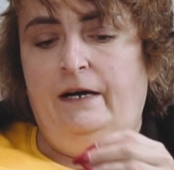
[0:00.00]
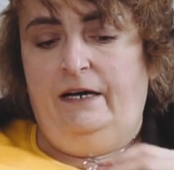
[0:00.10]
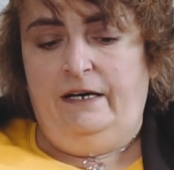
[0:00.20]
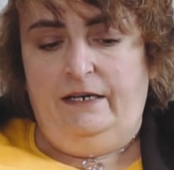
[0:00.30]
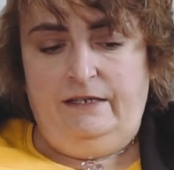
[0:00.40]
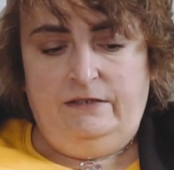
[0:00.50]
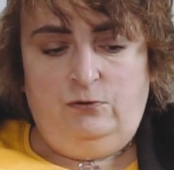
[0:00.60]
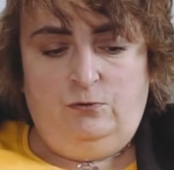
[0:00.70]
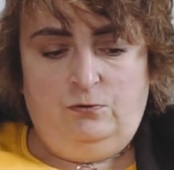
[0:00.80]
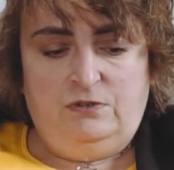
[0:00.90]
A
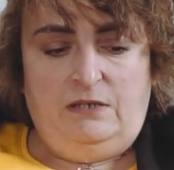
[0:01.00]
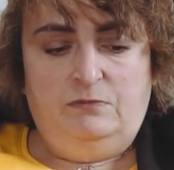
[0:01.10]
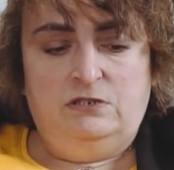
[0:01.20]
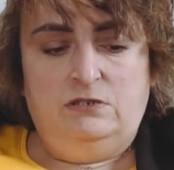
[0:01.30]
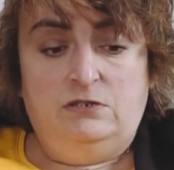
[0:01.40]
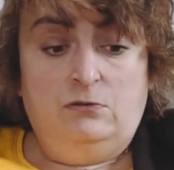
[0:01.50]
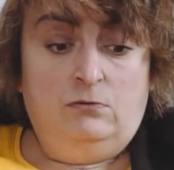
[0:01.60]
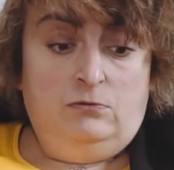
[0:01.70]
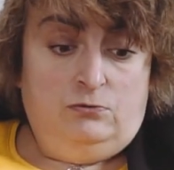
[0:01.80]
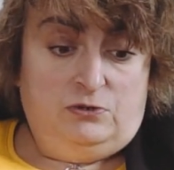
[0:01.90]
tutaj mieści się
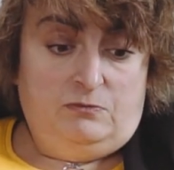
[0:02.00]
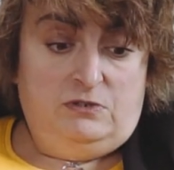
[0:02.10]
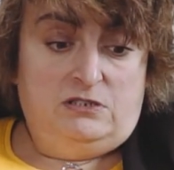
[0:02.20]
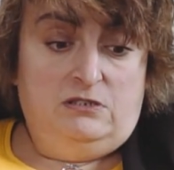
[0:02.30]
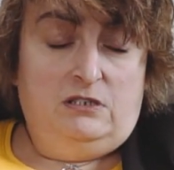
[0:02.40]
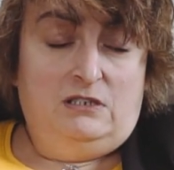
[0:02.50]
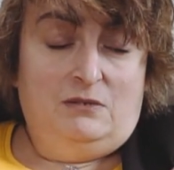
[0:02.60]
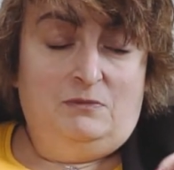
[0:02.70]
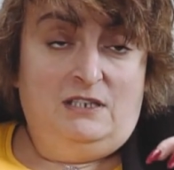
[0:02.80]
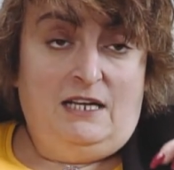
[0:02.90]
ruch, tu się mieści
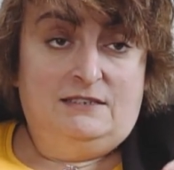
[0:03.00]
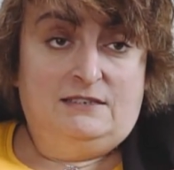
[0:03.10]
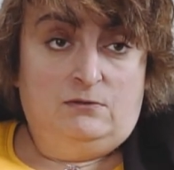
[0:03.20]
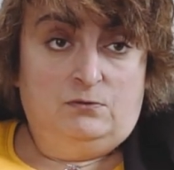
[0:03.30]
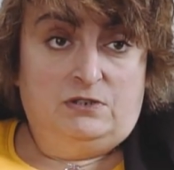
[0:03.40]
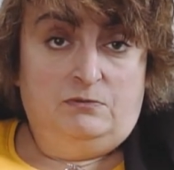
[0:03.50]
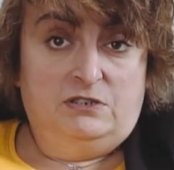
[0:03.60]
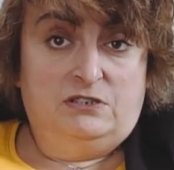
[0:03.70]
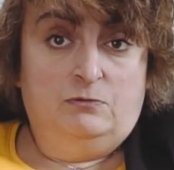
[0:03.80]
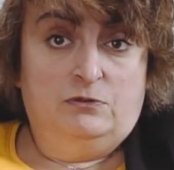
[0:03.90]
determinacja, tu się
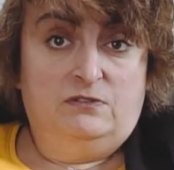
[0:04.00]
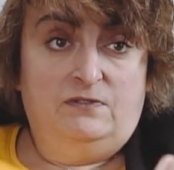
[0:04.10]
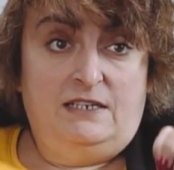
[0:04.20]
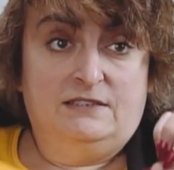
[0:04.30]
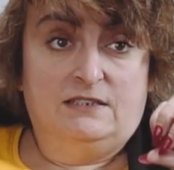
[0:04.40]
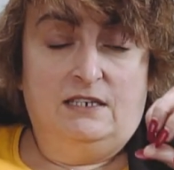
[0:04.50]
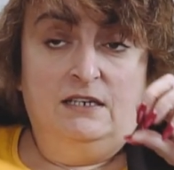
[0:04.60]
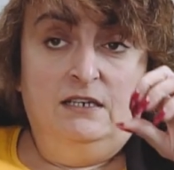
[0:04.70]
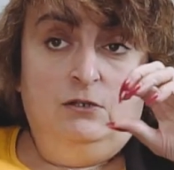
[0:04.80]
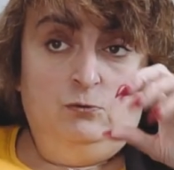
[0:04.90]
mieści motywacja,
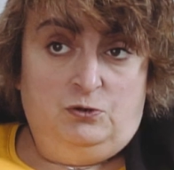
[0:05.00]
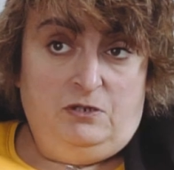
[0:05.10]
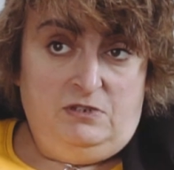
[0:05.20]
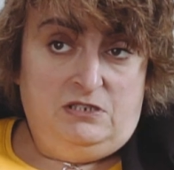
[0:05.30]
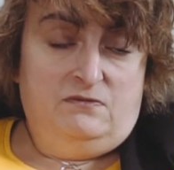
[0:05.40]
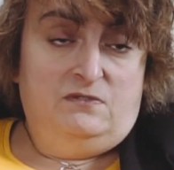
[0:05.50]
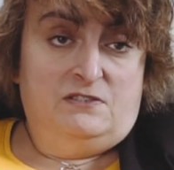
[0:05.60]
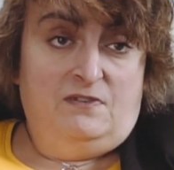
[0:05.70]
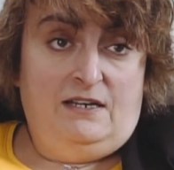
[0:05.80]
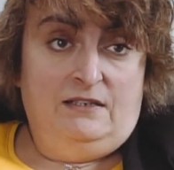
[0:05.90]
tu się mieści
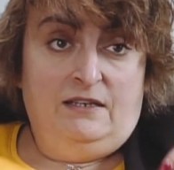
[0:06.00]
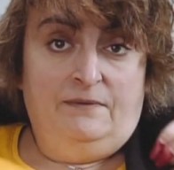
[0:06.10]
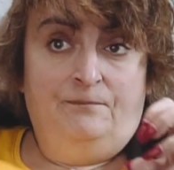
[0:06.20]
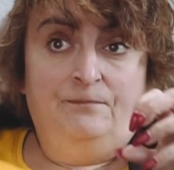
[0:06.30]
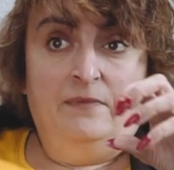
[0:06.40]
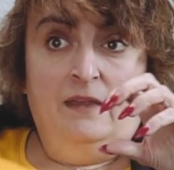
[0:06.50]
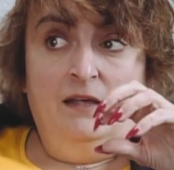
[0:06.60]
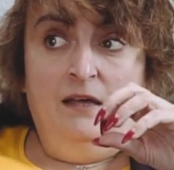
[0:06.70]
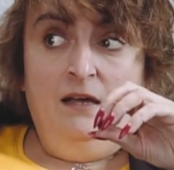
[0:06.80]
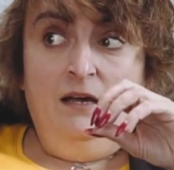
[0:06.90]
wyzwanie.
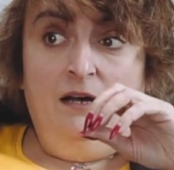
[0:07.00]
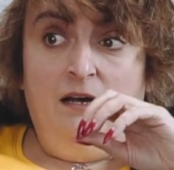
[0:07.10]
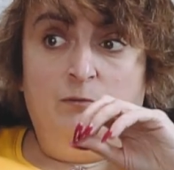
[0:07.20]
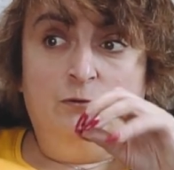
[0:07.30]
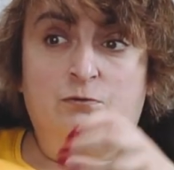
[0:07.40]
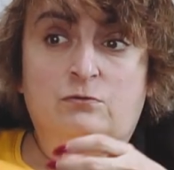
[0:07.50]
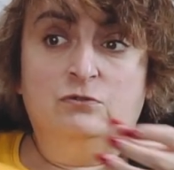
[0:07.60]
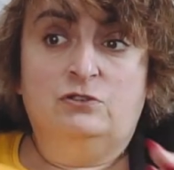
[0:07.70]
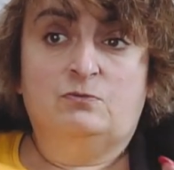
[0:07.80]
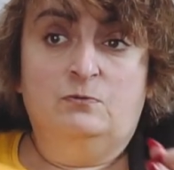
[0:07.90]
E, bo
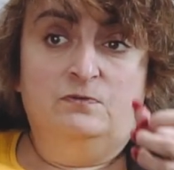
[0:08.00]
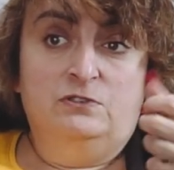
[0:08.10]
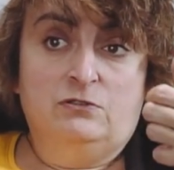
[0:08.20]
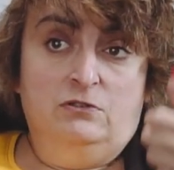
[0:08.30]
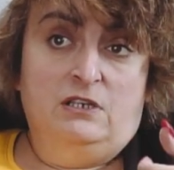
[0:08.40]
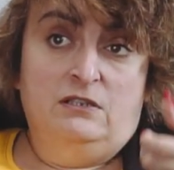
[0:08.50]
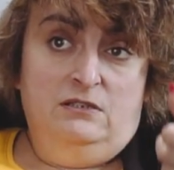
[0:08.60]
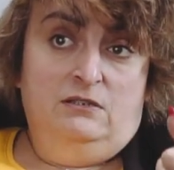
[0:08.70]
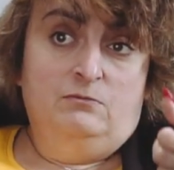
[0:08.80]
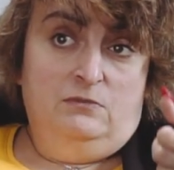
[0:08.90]
trudno jest mówić o
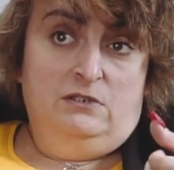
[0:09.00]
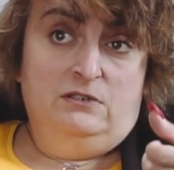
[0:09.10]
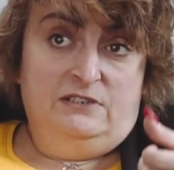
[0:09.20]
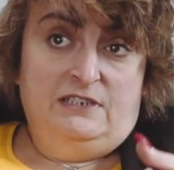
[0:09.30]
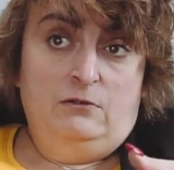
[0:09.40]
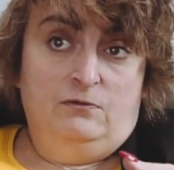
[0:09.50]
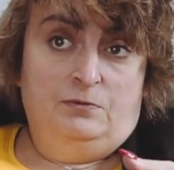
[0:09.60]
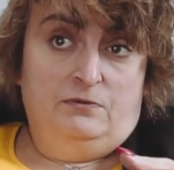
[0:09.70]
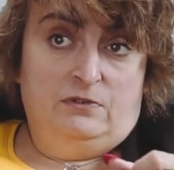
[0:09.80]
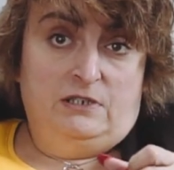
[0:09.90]
jednym e, celu
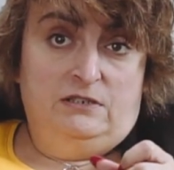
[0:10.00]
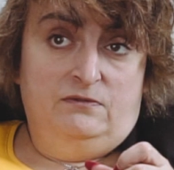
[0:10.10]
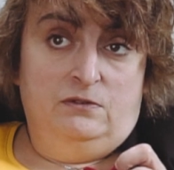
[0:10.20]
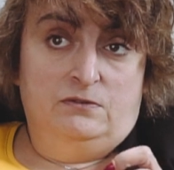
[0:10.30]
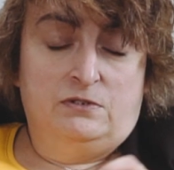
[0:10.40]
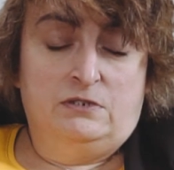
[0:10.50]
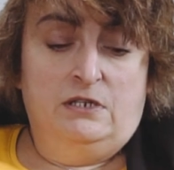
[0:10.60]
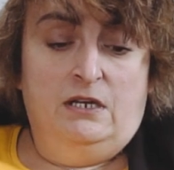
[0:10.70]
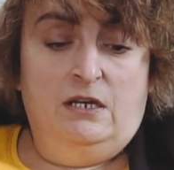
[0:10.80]
w prowokatywności,